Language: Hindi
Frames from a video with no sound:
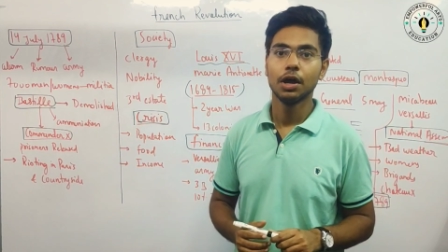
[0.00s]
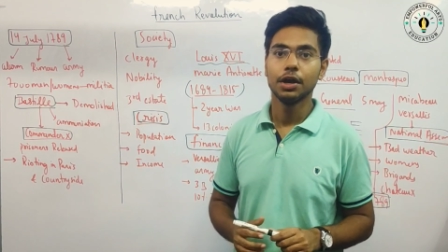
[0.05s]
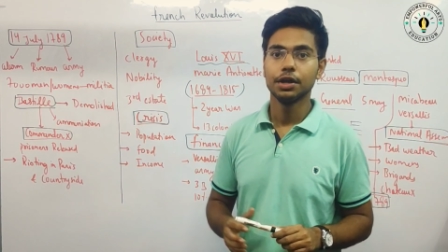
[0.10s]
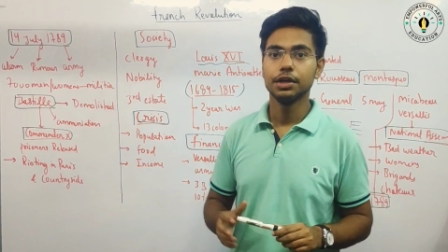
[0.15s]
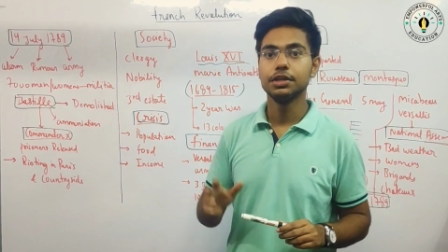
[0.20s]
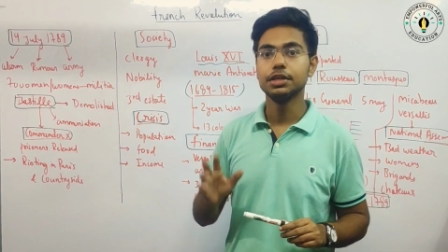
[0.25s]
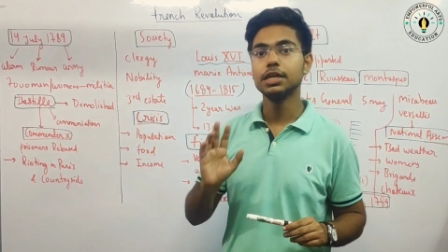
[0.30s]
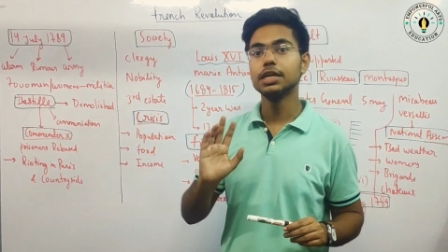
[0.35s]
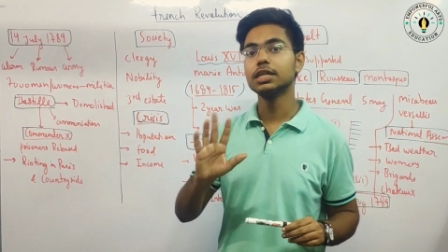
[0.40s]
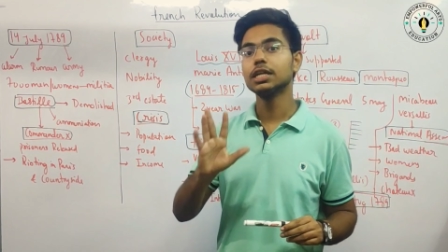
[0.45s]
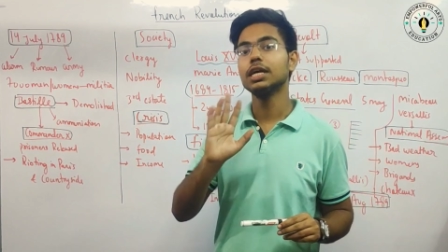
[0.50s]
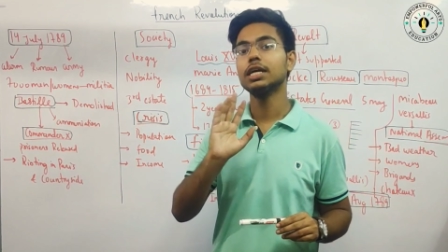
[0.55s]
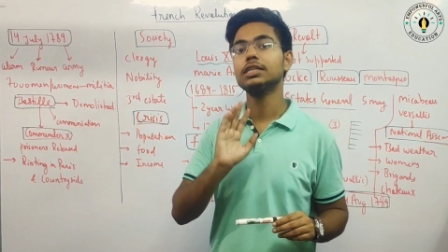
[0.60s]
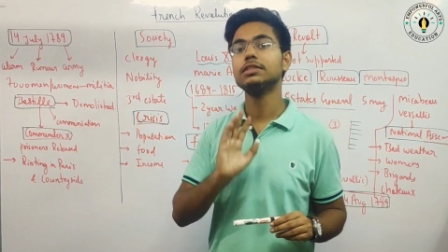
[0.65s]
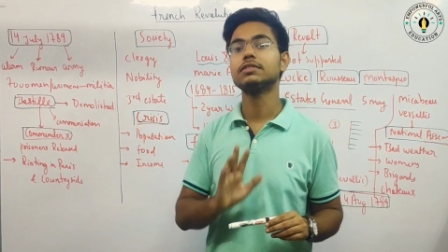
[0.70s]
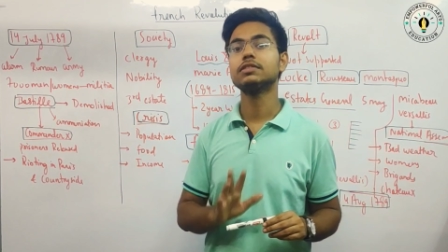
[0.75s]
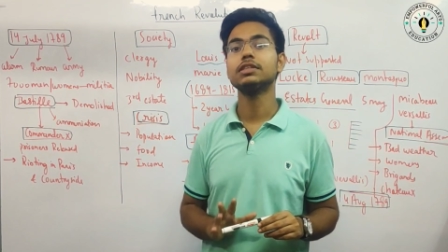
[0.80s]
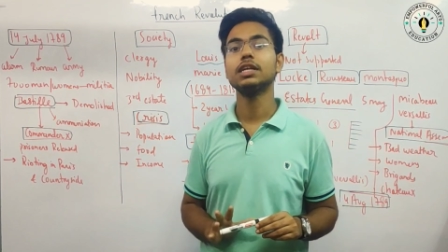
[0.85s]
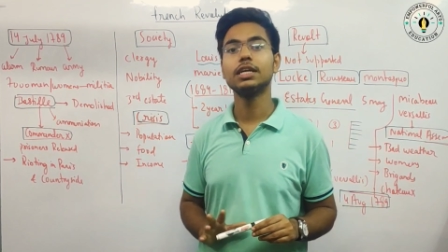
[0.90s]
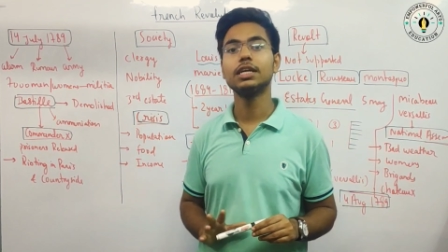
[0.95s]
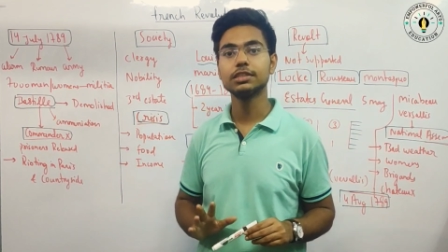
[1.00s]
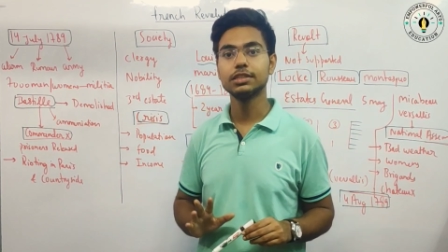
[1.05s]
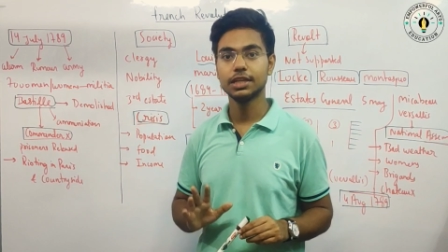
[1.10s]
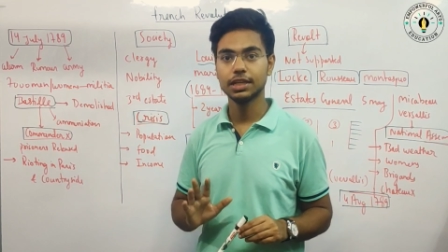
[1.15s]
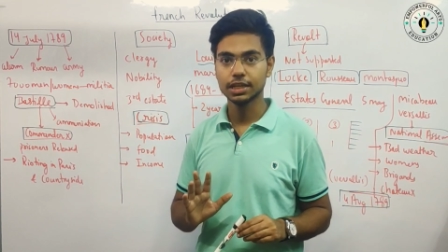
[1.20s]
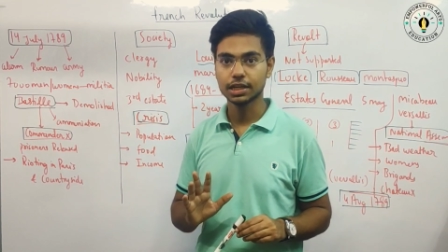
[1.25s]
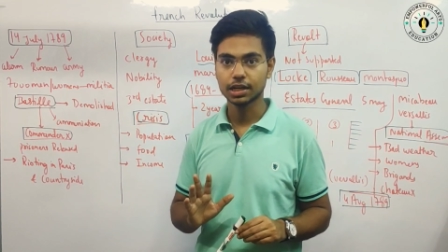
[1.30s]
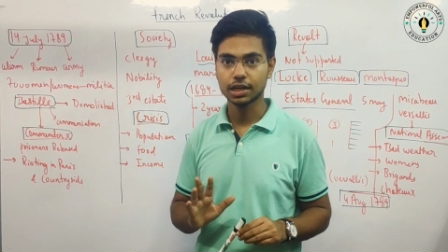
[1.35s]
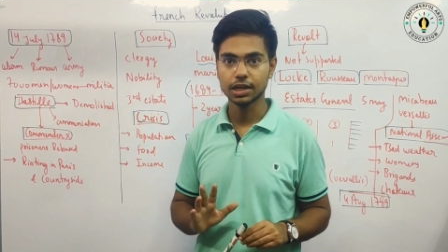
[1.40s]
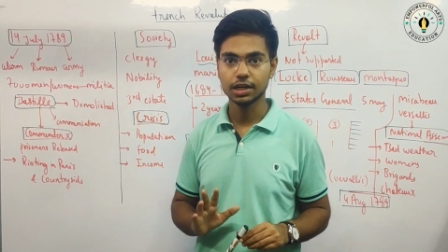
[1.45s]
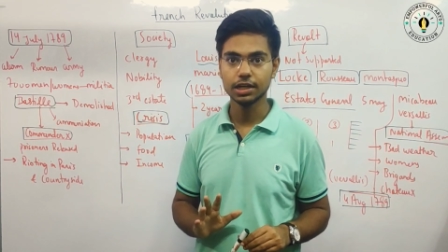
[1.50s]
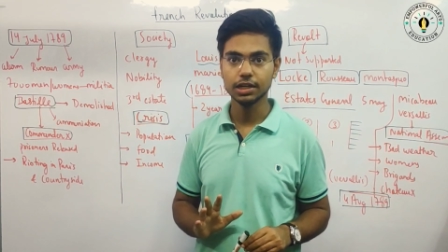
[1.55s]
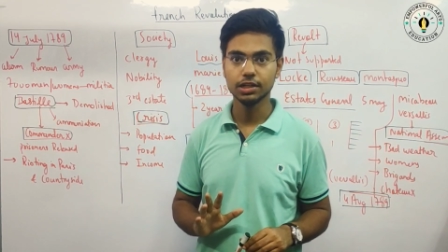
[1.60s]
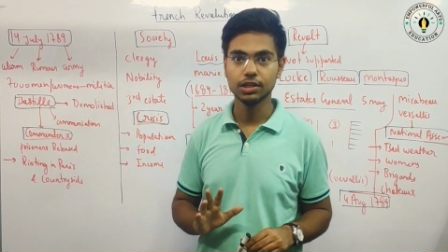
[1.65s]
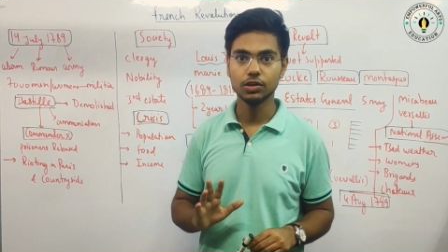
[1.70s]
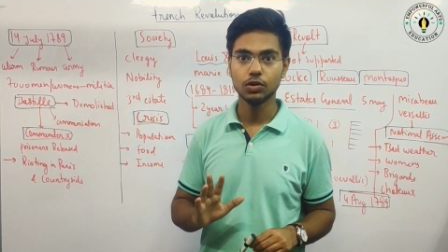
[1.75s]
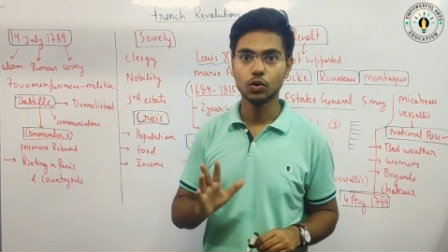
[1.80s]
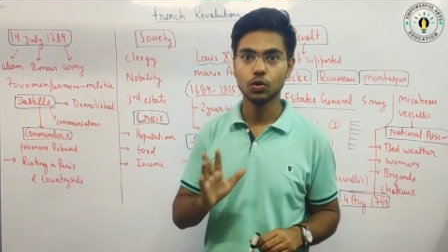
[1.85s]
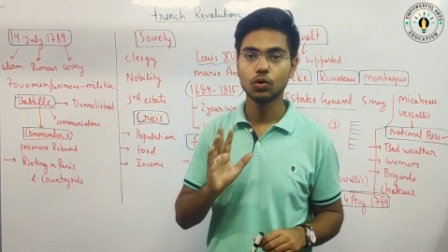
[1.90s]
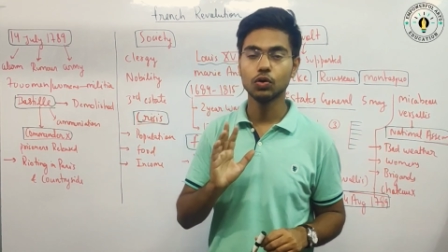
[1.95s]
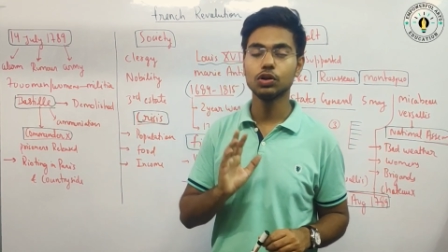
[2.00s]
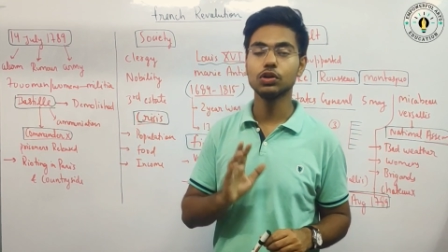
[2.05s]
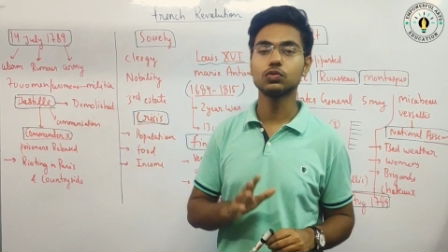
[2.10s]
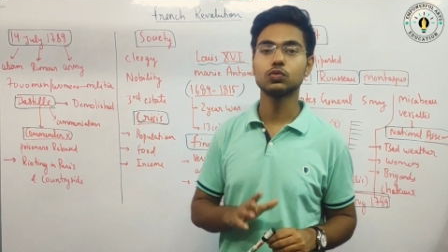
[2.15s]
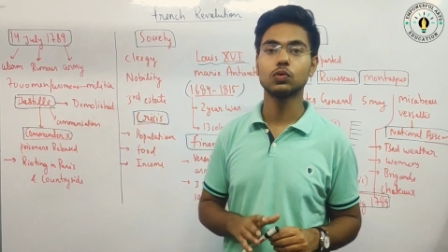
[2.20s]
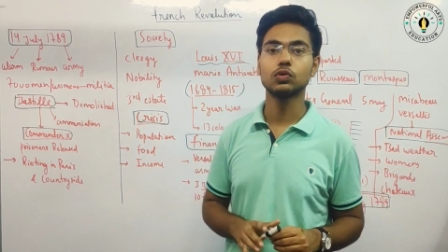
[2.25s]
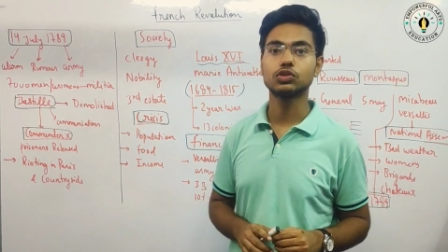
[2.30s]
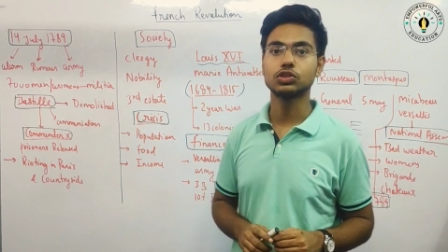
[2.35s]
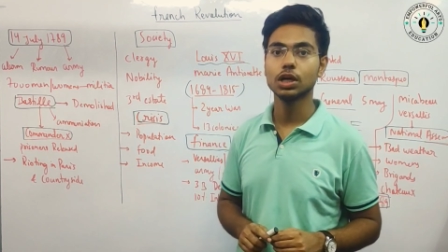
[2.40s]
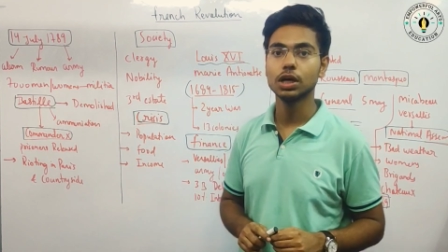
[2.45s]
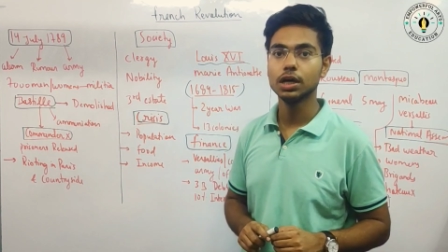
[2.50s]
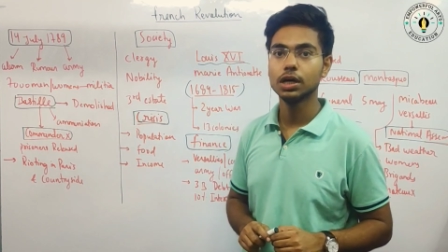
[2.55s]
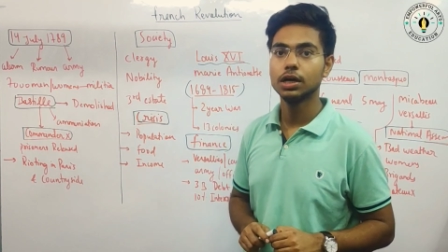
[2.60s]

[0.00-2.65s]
ये इंसिडेंट देखकर लोगों ने सोचा